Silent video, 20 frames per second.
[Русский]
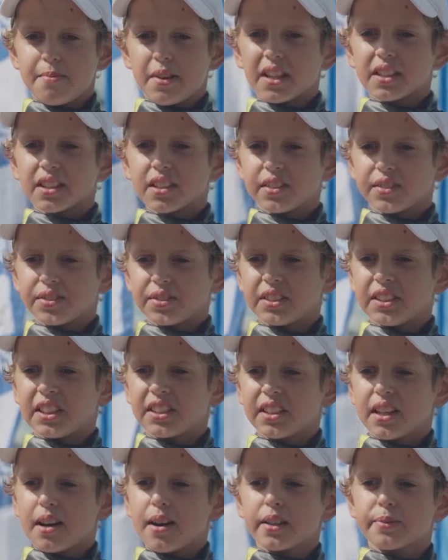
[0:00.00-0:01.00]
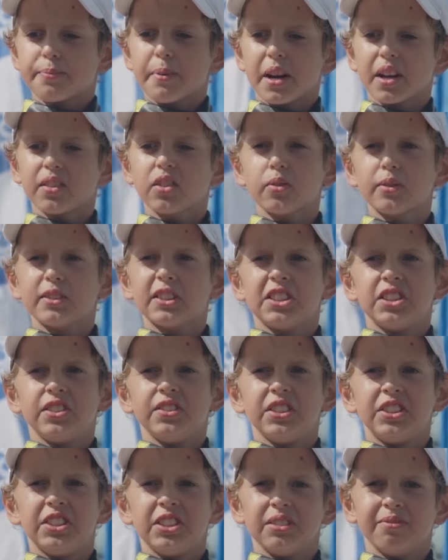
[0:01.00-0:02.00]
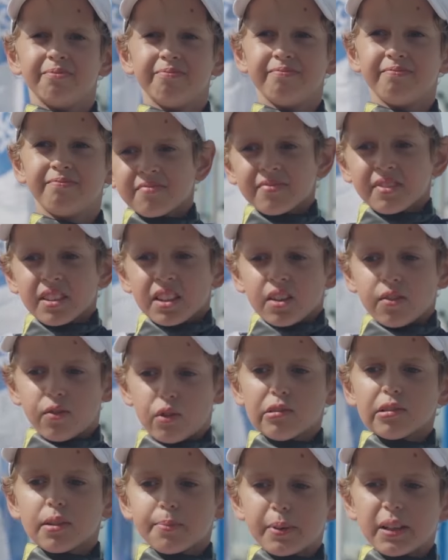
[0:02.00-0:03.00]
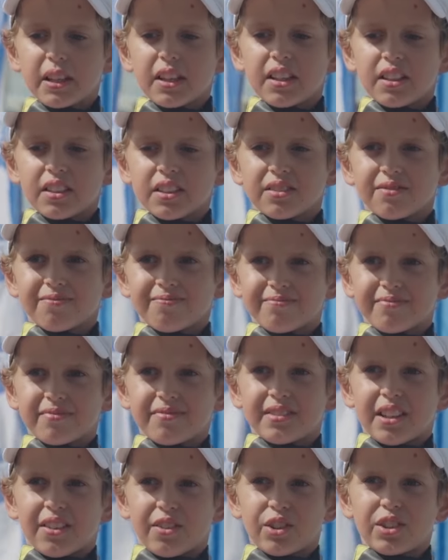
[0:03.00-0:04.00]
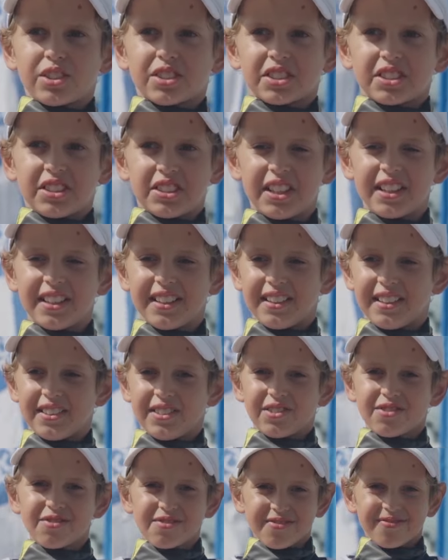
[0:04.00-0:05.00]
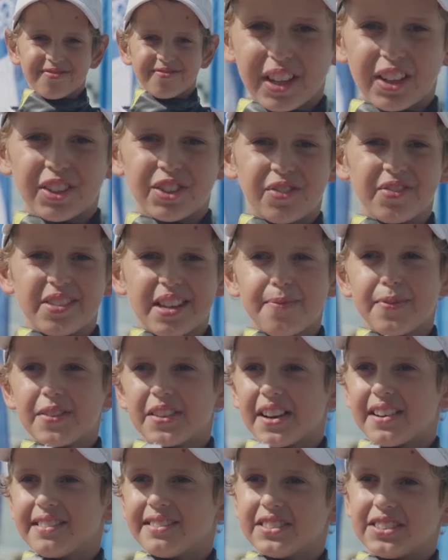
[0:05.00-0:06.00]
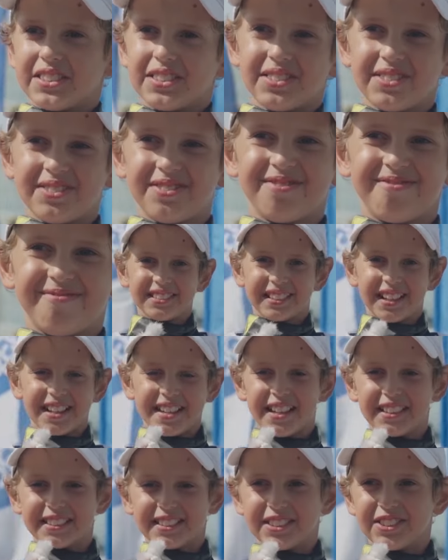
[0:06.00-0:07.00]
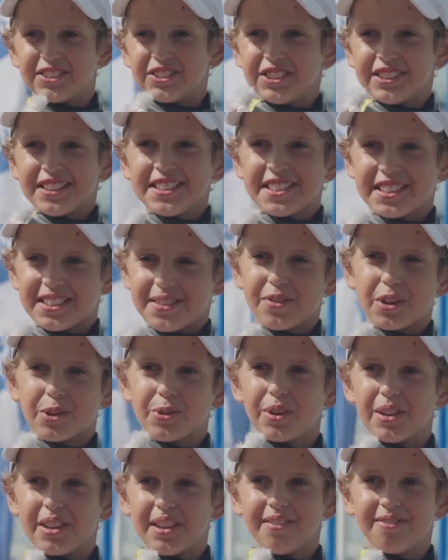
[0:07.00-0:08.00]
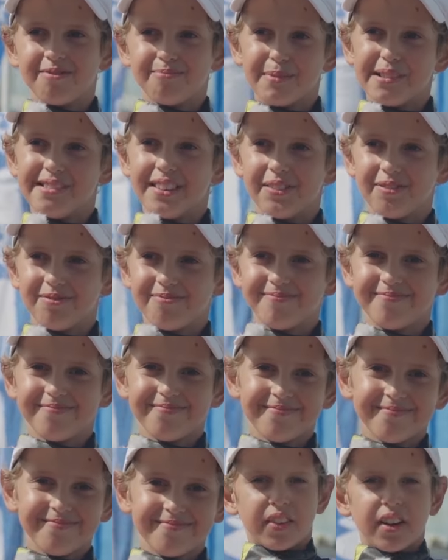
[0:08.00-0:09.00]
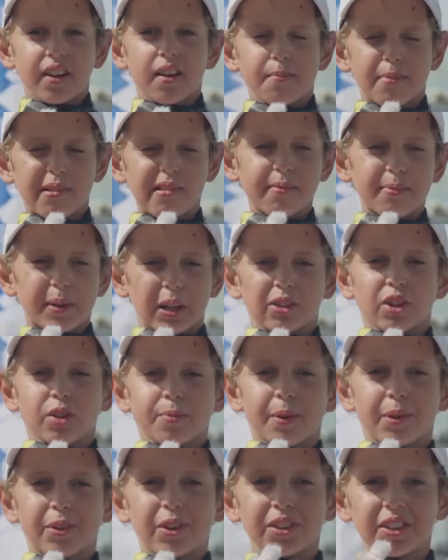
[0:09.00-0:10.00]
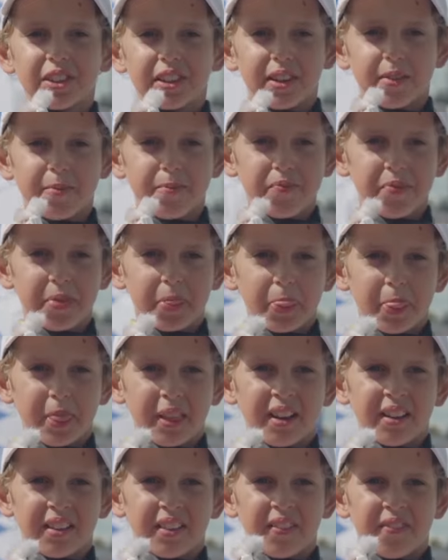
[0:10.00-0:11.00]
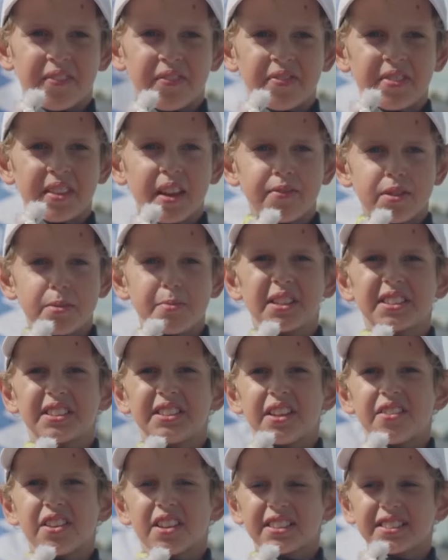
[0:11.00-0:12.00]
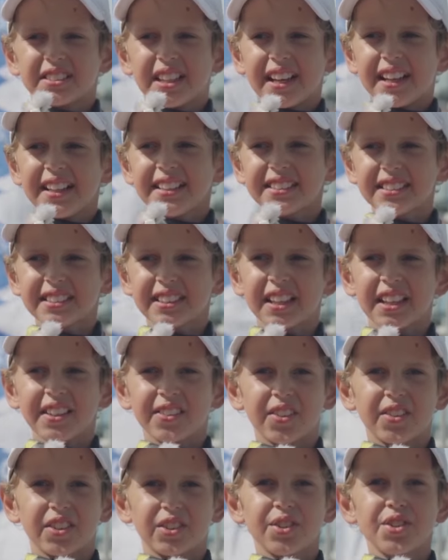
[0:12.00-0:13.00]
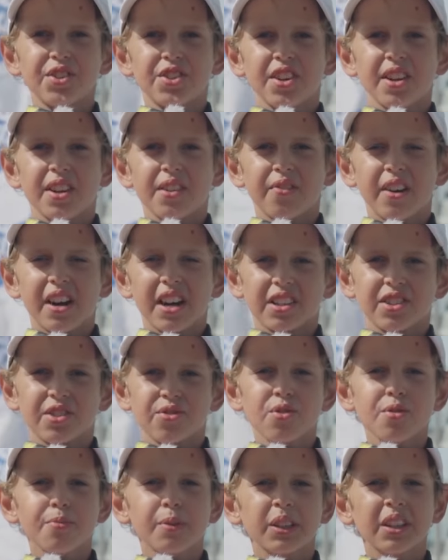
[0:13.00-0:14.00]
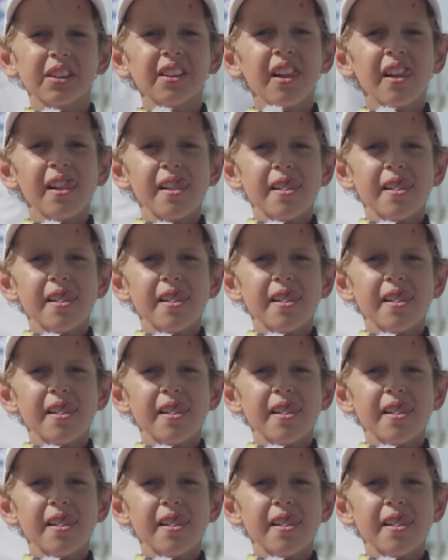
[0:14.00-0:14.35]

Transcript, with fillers: метров, иногда с порывами до 9. Волны были довольно-таки сильные. В общем, мне понравилось наконец, новую сессию. Это прикольно было. С вами был прогноз погоды оптимист северной столицы и его ведущий Марк Шухман.